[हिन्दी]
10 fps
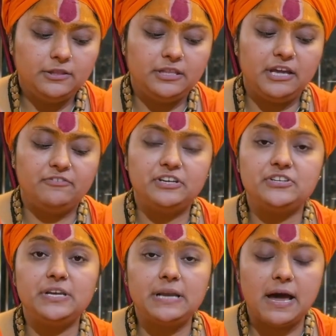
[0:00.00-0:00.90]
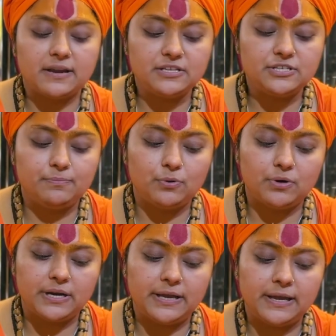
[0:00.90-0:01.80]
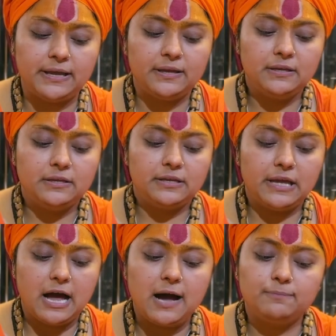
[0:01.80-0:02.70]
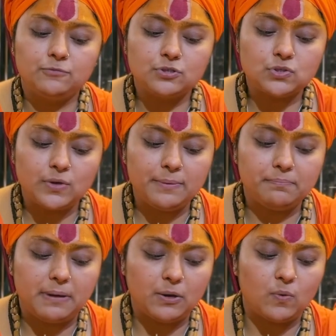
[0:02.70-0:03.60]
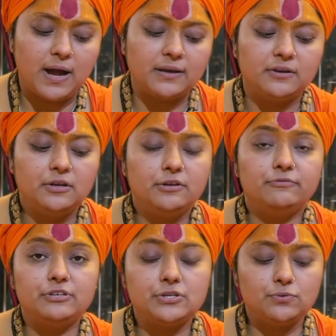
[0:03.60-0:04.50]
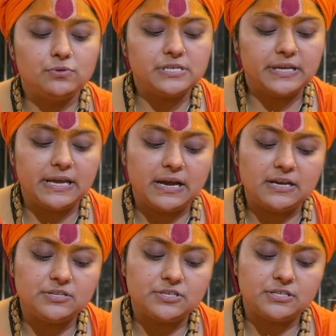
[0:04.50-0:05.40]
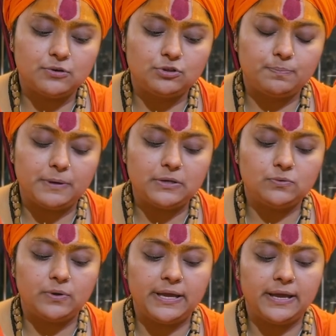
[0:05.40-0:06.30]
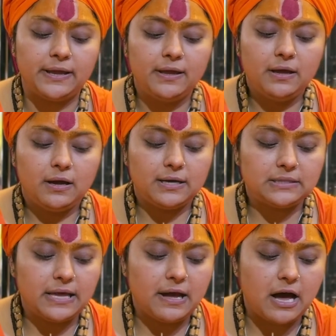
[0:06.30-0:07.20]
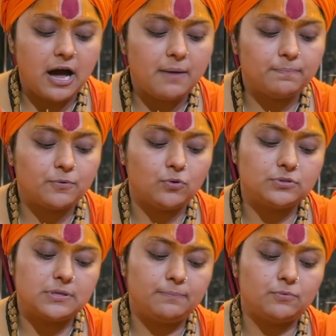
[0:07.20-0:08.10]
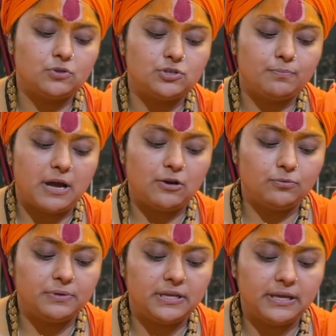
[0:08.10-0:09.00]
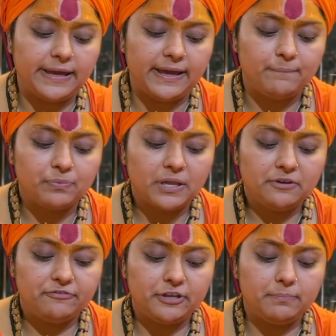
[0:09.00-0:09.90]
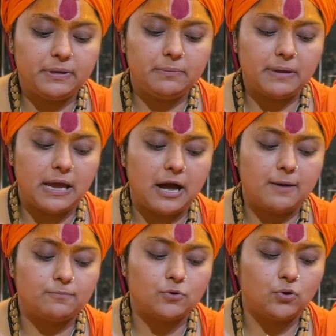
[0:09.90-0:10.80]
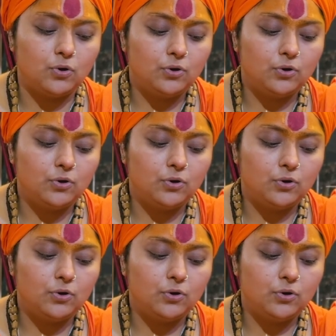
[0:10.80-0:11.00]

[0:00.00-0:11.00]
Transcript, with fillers: देव ऋषि नारद जी बोल रहे हैं कि आप तो स्वयं भगवान विष्णु जी के अंश से उत्पन्न हुए हैं अतः आपको सब कुछ मालूम ही है फिर भी मैं आपको